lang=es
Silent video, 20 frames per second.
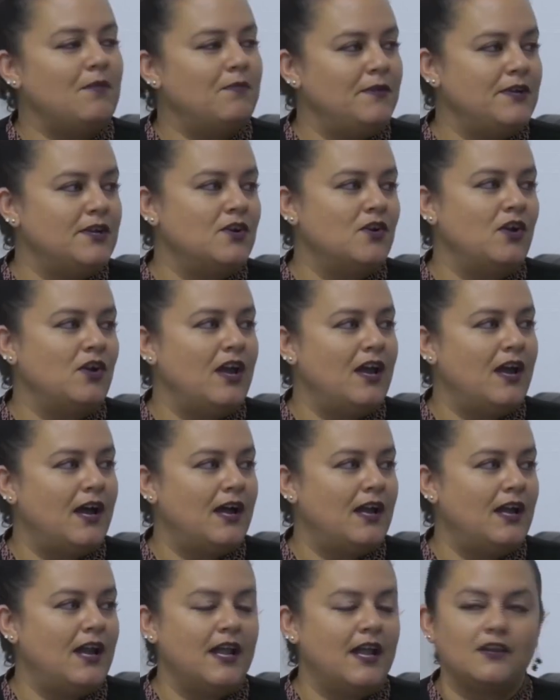Sí te
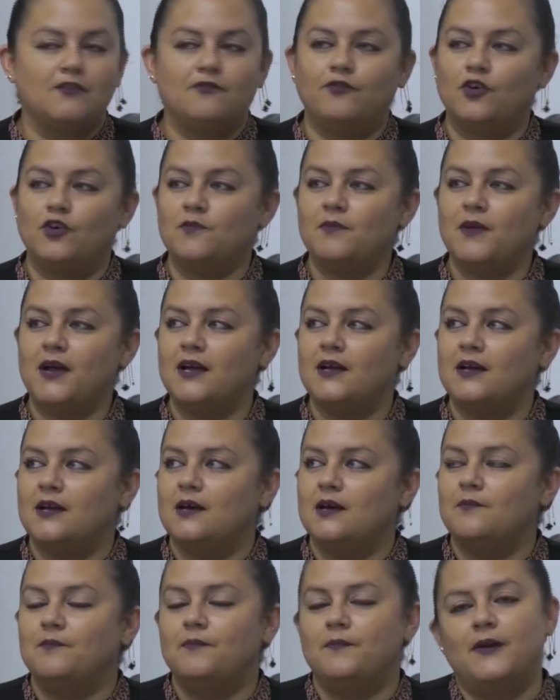aplico la,
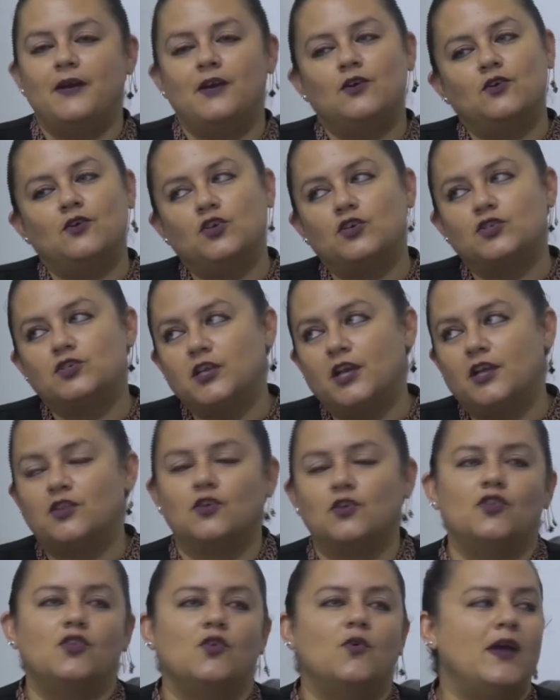reforma, pero
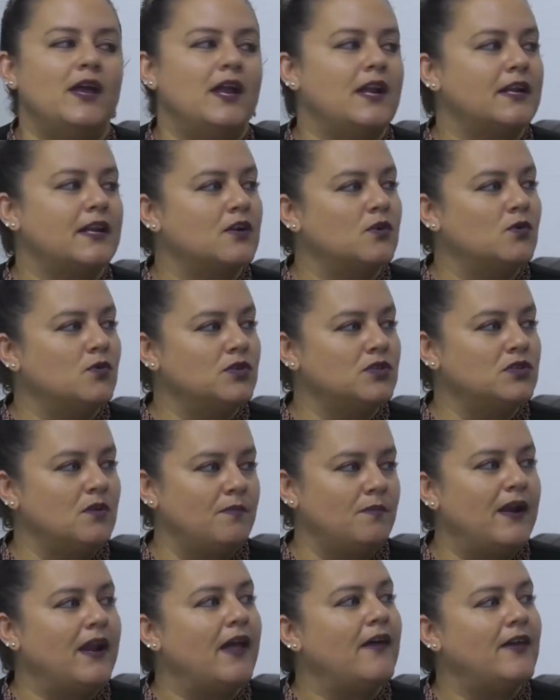lo siento, no hay el
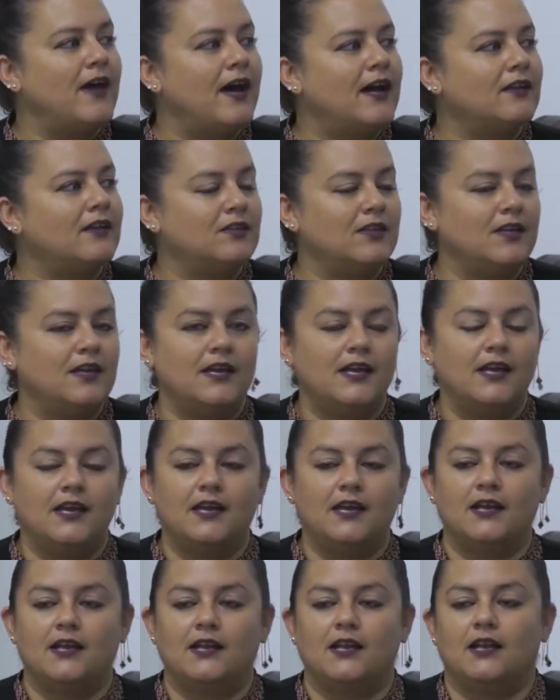recurso para
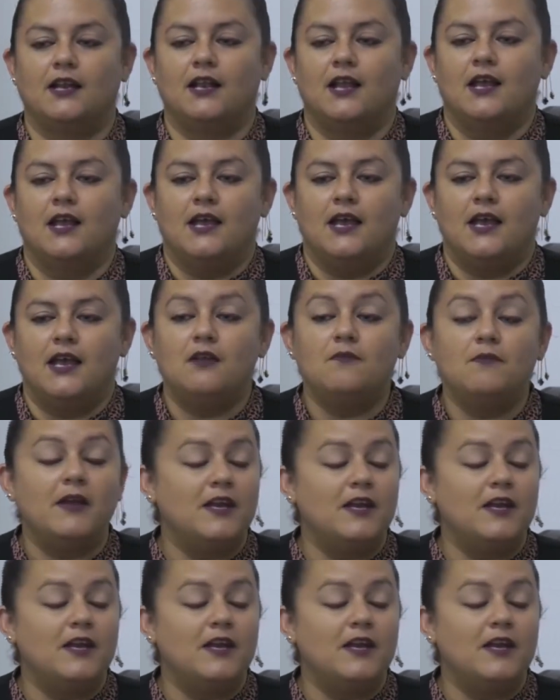darte el,